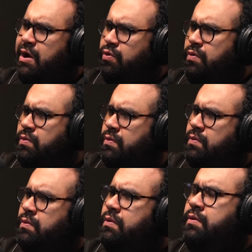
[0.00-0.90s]
que
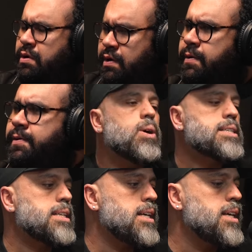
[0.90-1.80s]
tenemos, ajá, la
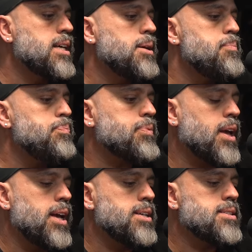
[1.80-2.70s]
usaste
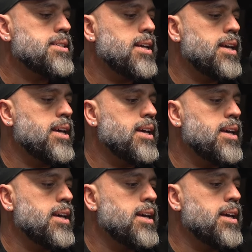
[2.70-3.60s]

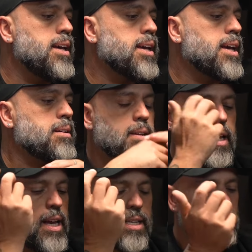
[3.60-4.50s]
este,
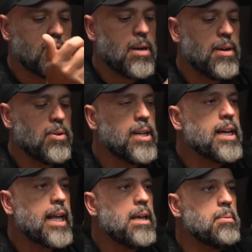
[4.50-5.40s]
que hace un trabajo
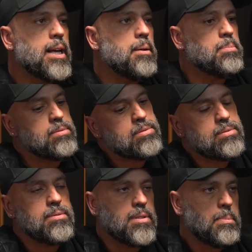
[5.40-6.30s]
increíble y
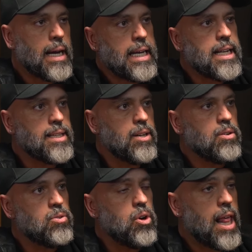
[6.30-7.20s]
pues imagínate,
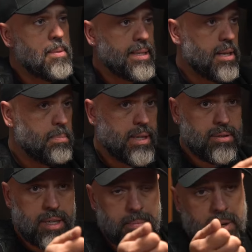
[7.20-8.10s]
¿no? No nada más ser
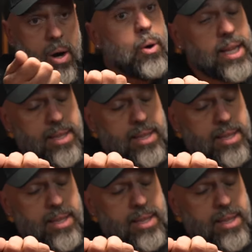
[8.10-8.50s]
personal, pero ahora